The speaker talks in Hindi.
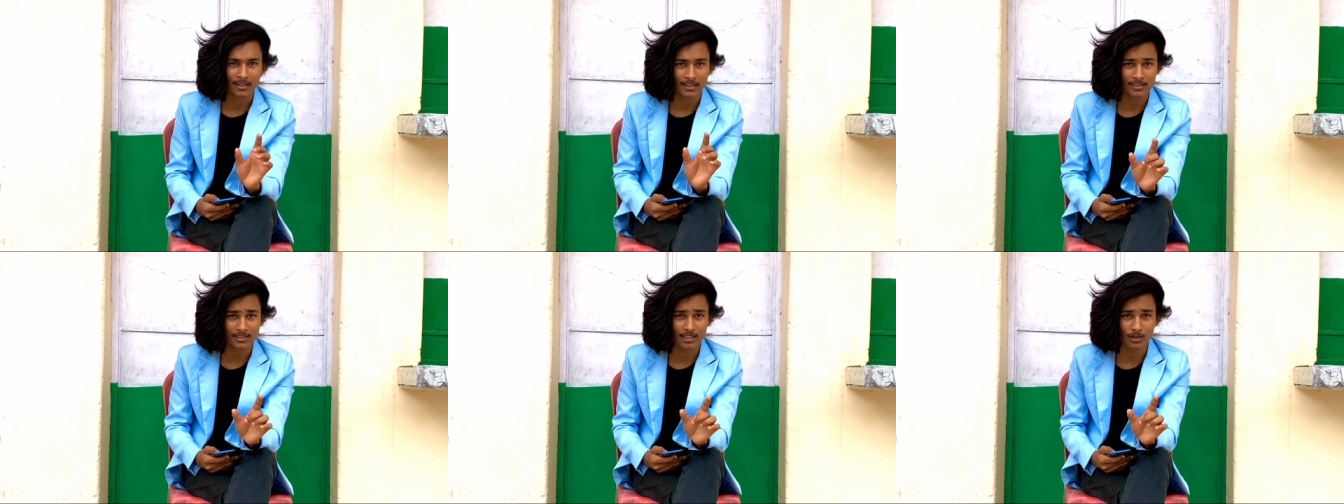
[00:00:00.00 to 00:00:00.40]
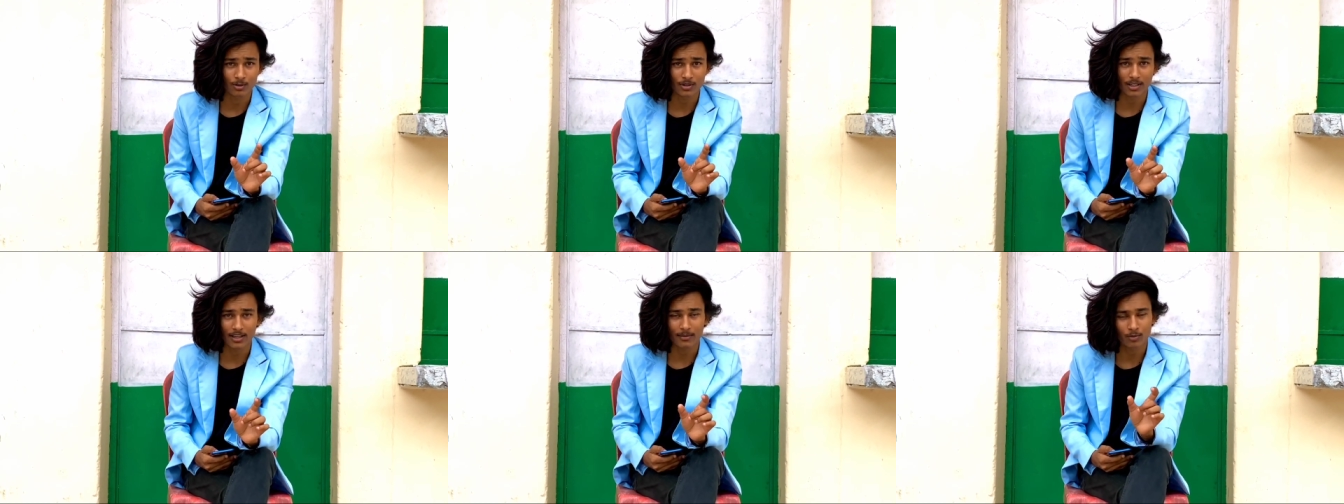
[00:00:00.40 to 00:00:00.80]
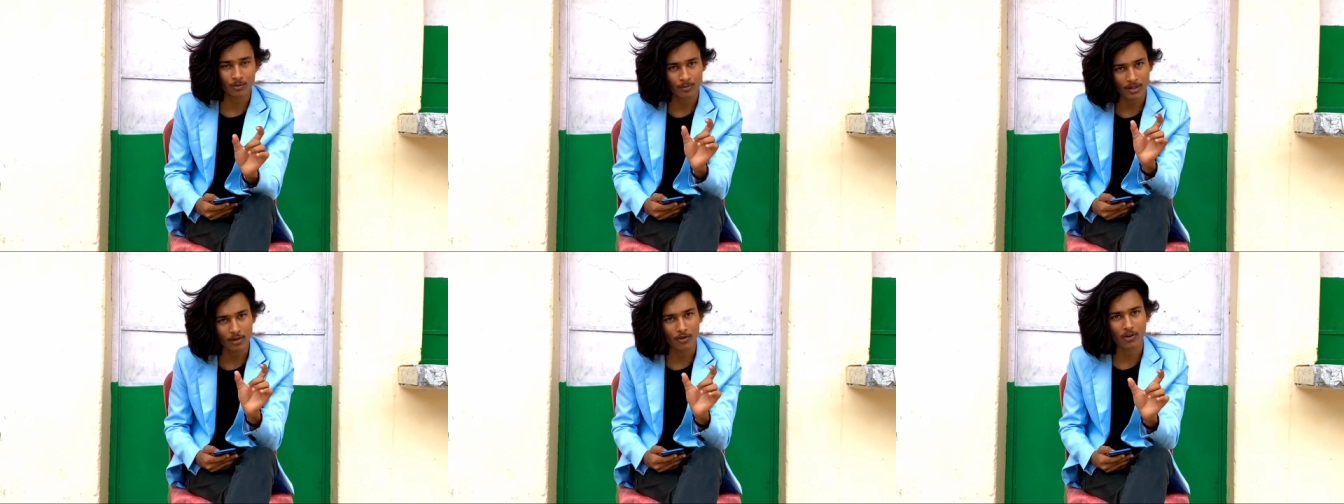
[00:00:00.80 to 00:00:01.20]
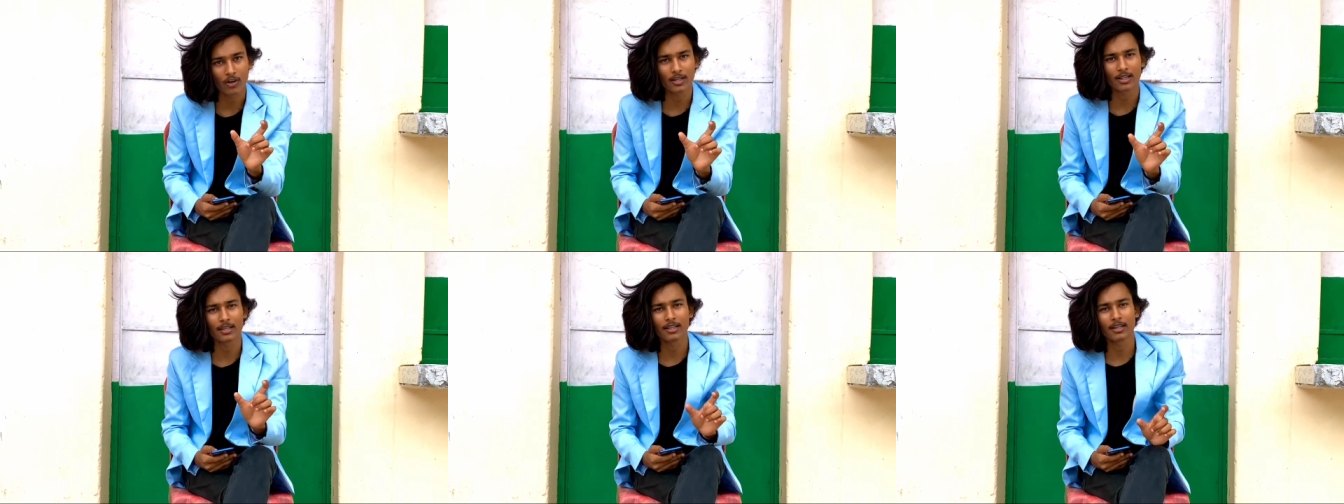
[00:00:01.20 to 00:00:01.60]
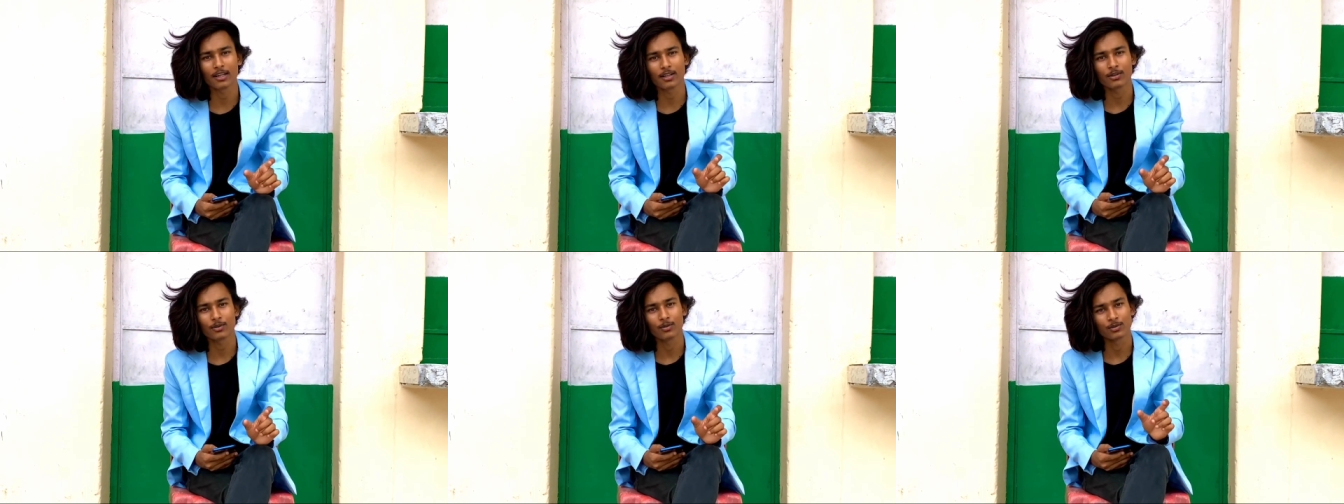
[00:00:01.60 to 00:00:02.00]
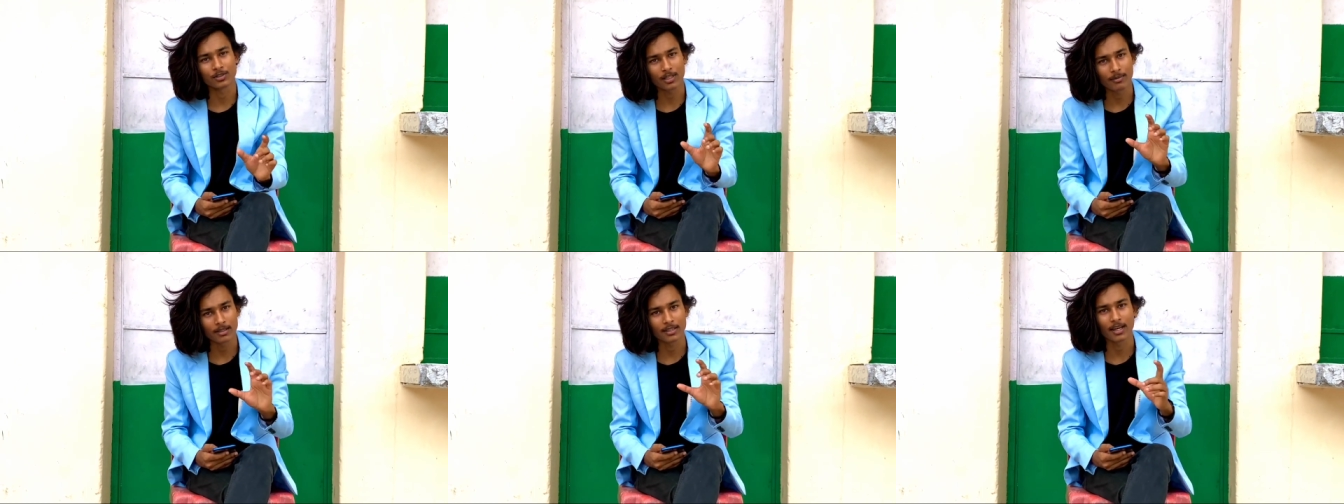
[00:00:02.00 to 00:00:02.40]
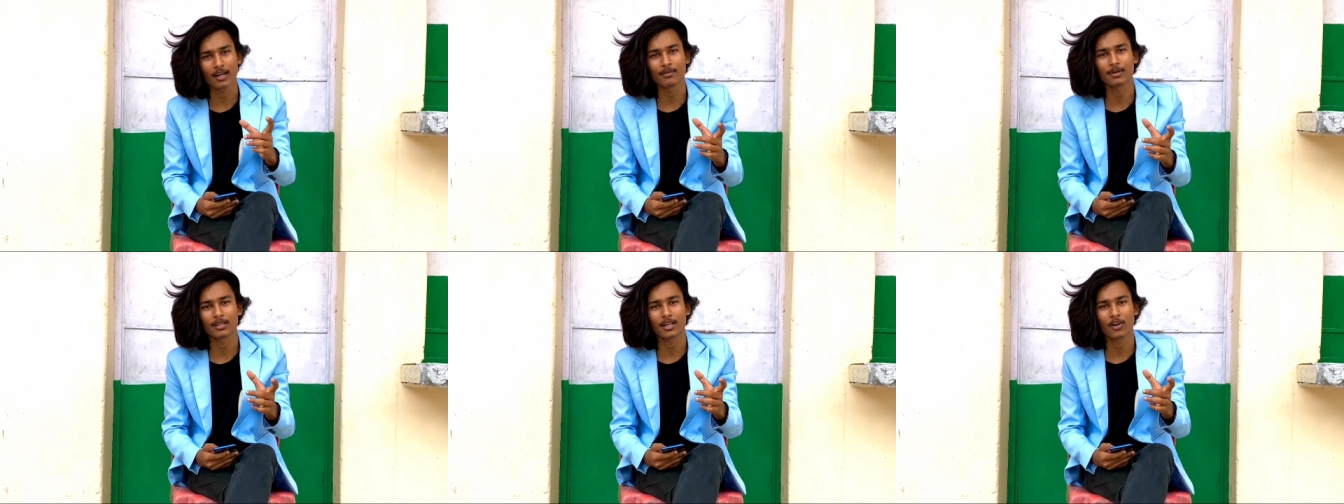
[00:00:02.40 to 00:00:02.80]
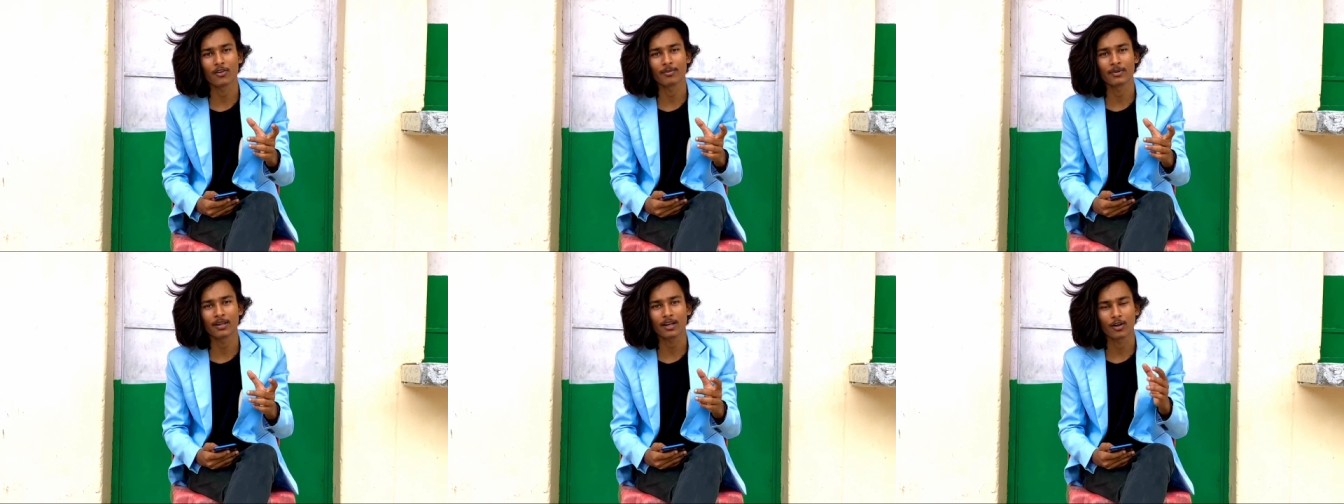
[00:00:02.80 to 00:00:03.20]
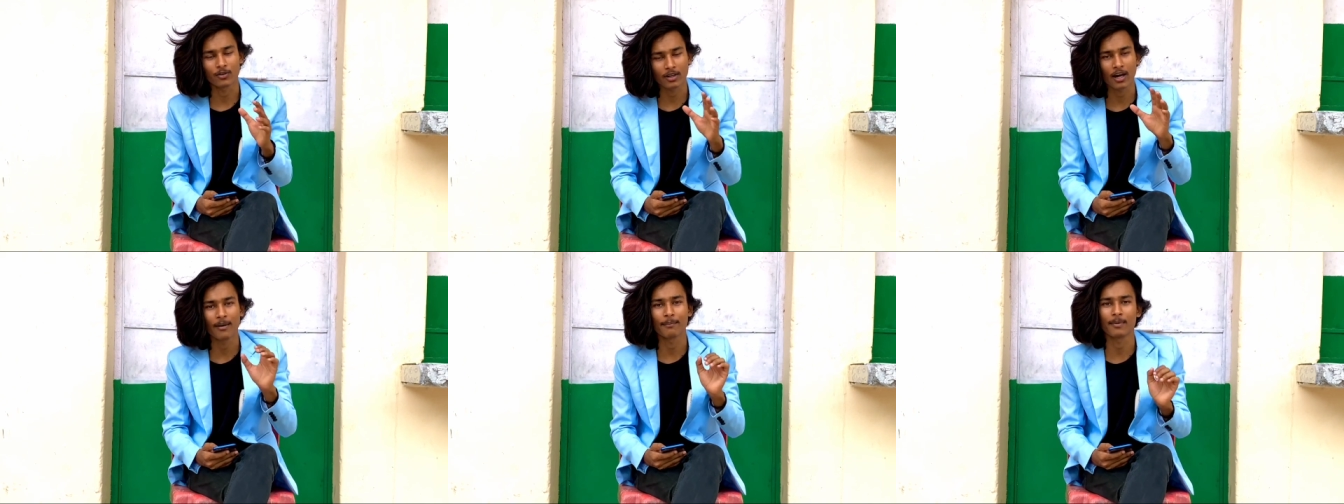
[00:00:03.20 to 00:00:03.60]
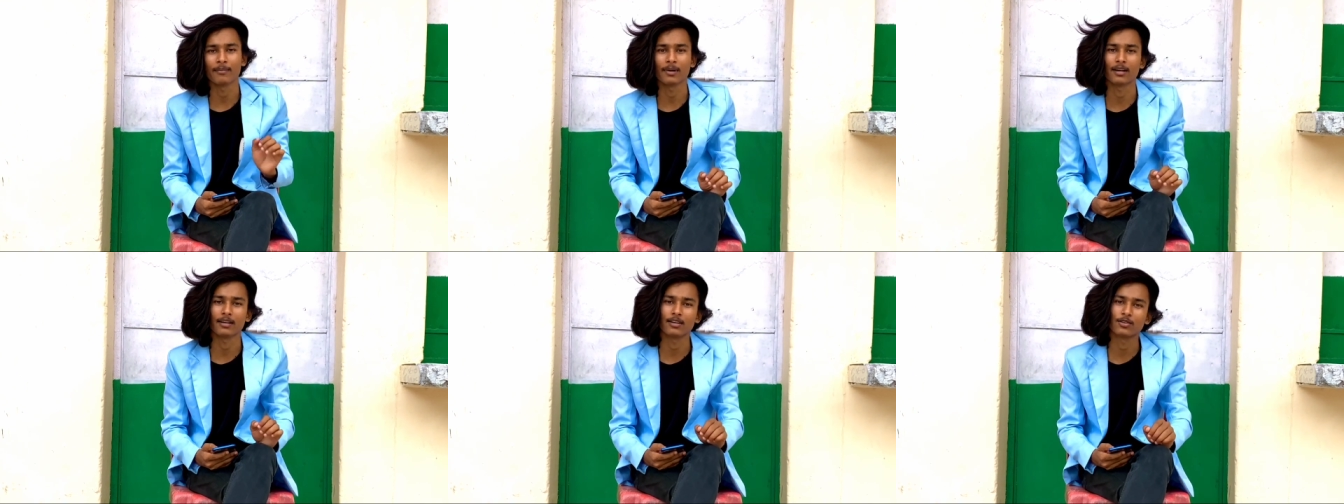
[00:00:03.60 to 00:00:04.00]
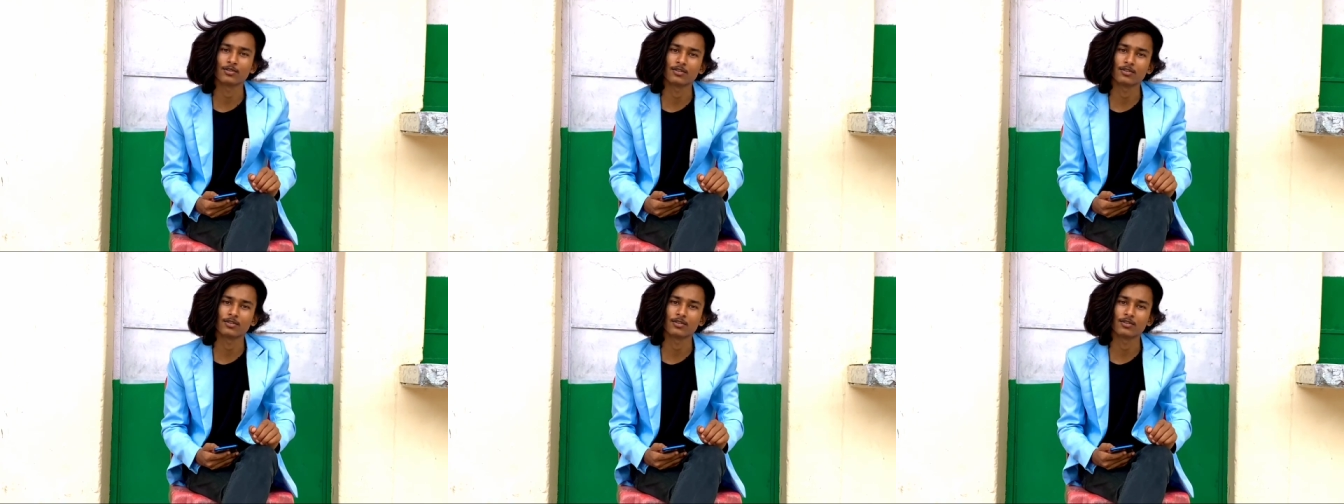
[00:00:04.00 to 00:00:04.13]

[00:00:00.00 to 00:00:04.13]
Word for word: इसलिए उतना टाइम तुम मेरे को कॉल कर लिया करो उसके बाद ध्यान भटकाओ अपना और काम पे मगन